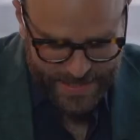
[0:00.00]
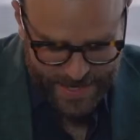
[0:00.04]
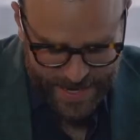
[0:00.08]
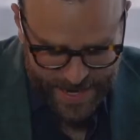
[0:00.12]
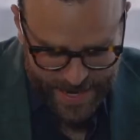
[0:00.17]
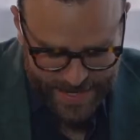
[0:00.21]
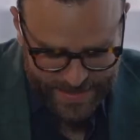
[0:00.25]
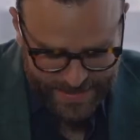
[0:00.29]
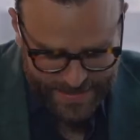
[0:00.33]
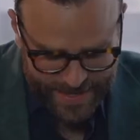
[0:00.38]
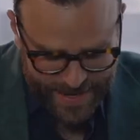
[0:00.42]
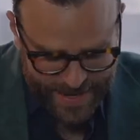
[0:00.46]
Para
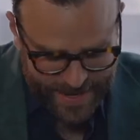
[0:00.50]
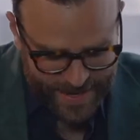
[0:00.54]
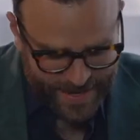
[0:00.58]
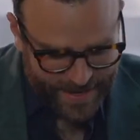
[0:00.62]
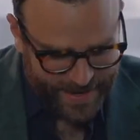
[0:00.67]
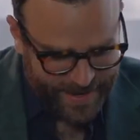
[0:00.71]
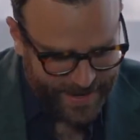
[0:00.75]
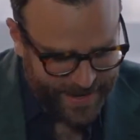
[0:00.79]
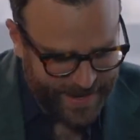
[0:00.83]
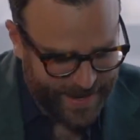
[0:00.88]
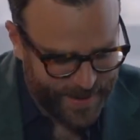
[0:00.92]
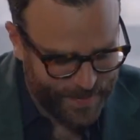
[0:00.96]
cerrar
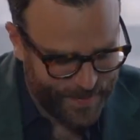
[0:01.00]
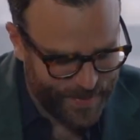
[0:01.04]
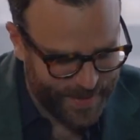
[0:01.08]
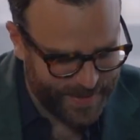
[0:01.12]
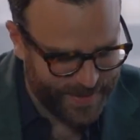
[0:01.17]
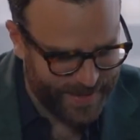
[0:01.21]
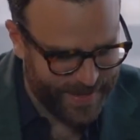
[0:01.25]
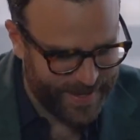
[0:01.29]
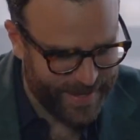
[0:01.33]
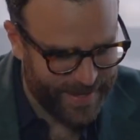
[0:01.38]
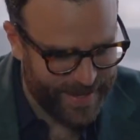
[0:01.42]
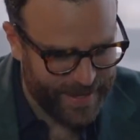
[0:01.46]
esta
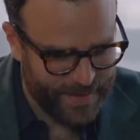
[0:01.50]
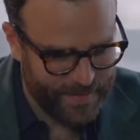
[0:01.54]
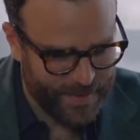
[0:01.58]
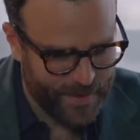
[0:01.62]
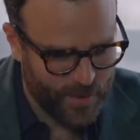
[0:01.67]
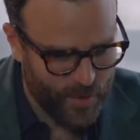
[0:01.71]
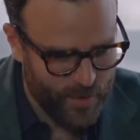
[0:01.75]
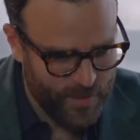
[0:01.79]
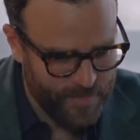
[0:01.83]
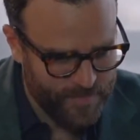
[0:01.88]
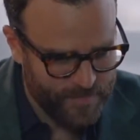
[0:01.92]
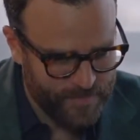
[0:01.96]
rica plática,
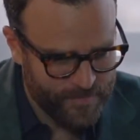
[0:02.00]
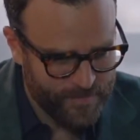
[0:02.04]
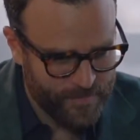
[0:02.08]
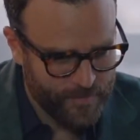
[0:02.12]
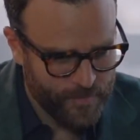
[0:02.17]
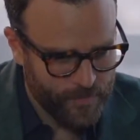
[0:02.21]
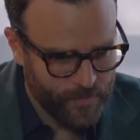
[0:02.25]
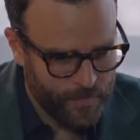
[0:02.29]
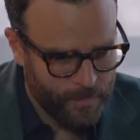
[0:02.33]
Álvaro,